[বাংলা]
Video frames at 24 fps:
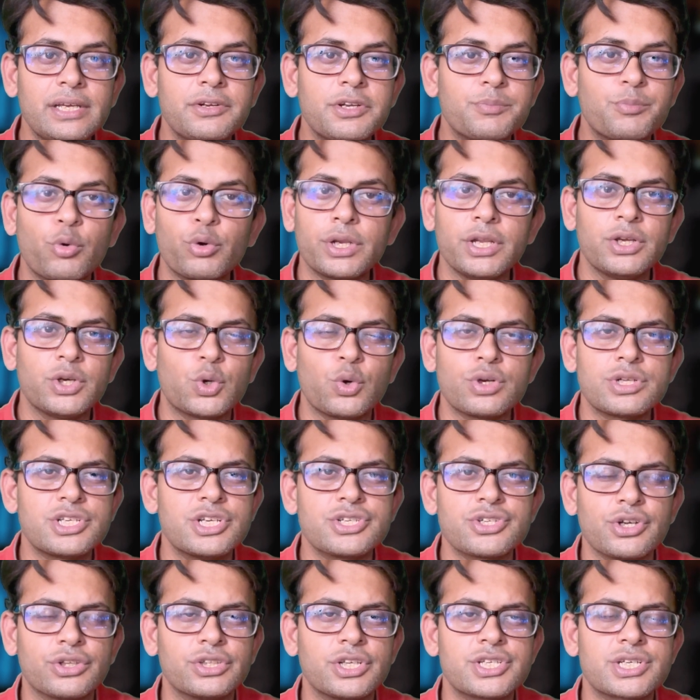গিয়ে রিপোর্টিং করছে
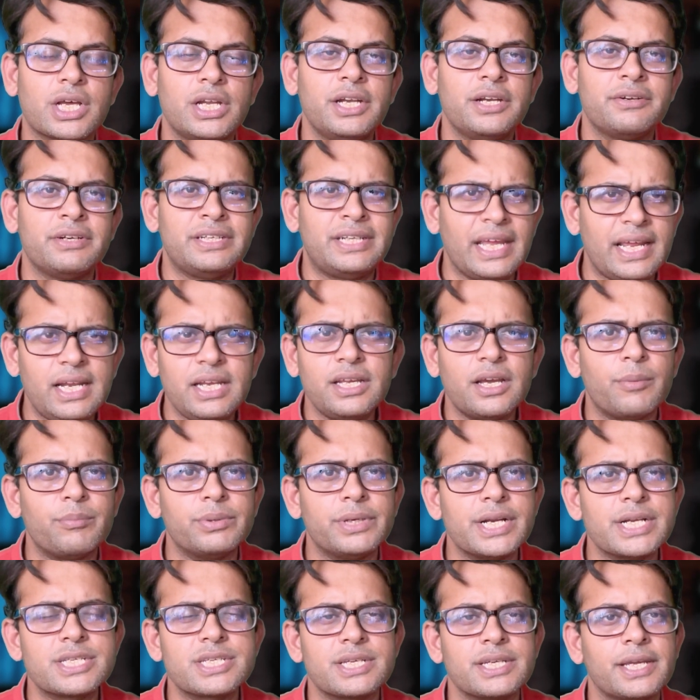সন্দেশখালের ডেলি
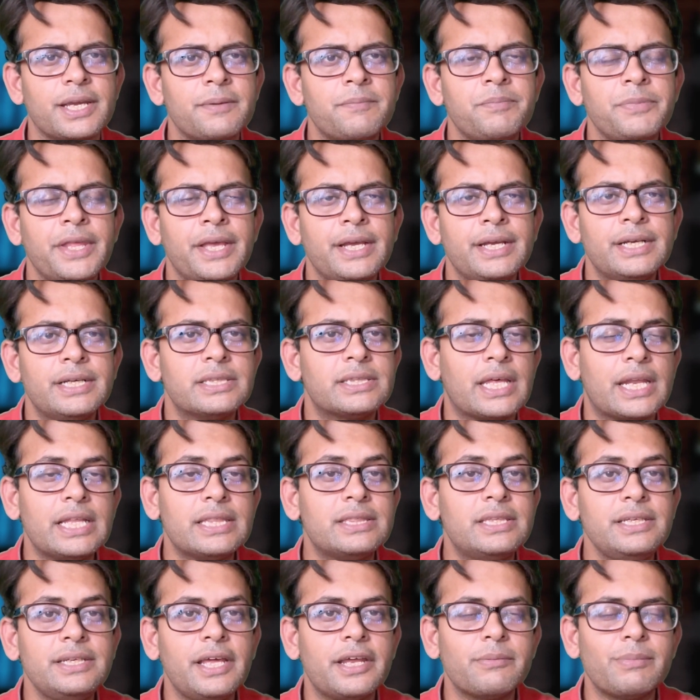আপডেটস নিয়ে তারা
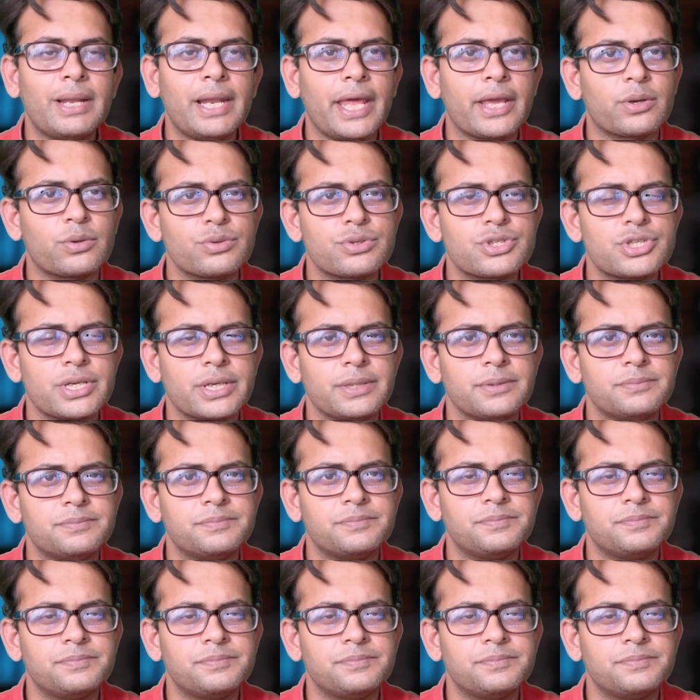দিনের বেলায় করছে